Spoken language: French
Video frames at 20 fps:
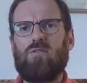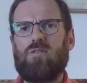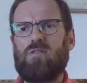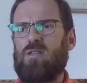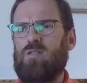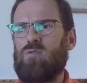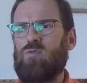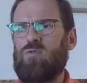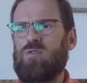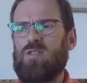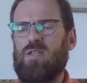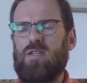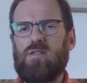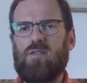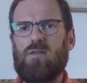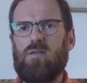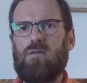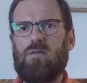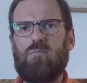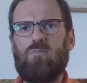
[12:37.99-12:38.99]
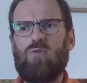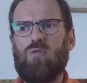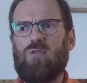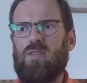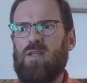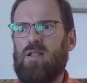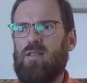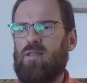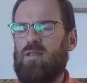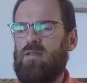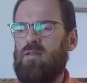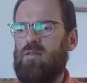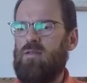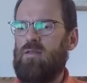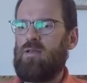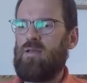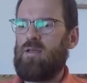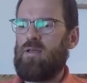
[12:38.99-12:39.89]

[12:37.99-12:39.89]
ces nausées, ces maux de tête qui,